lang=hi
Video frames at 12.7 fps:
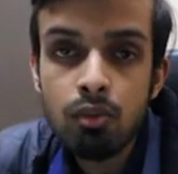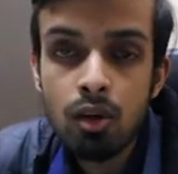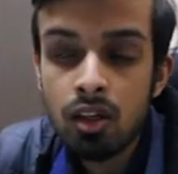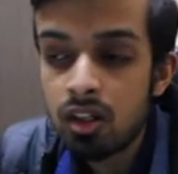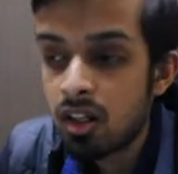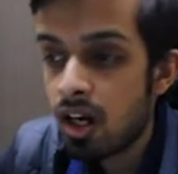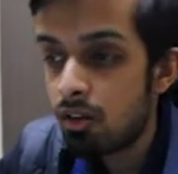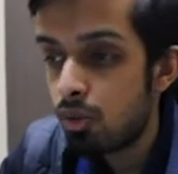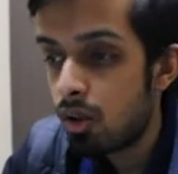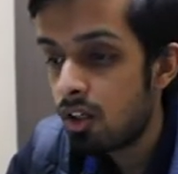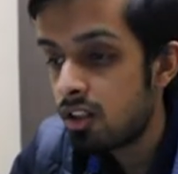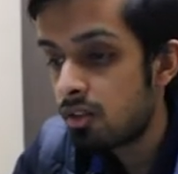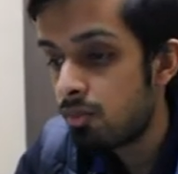वॉलेट कार्ड
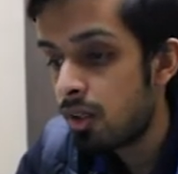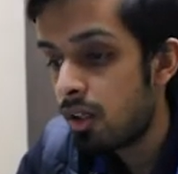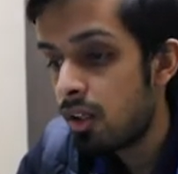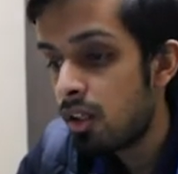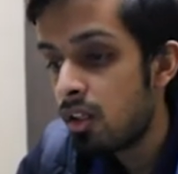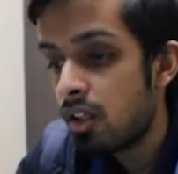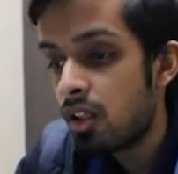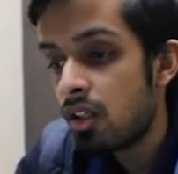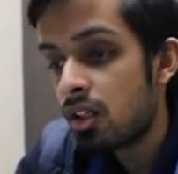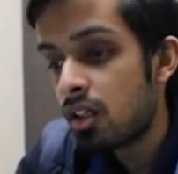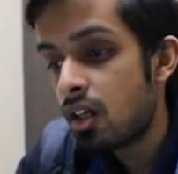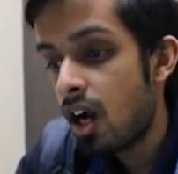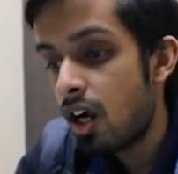वॉलेट्स में
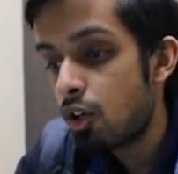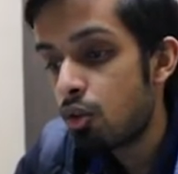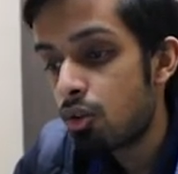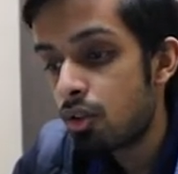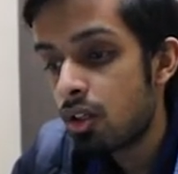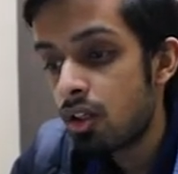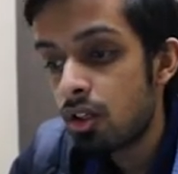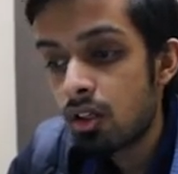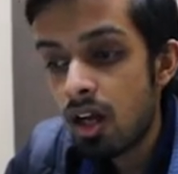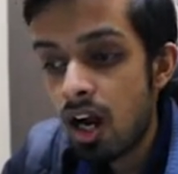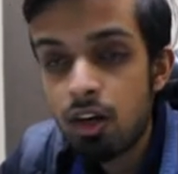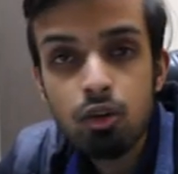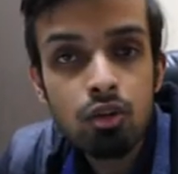कार्ड होल्डर
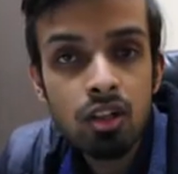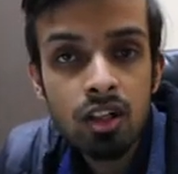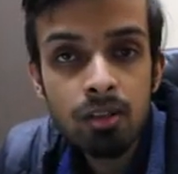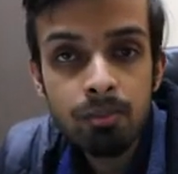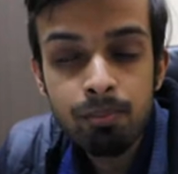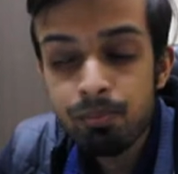कार्ड होल्डर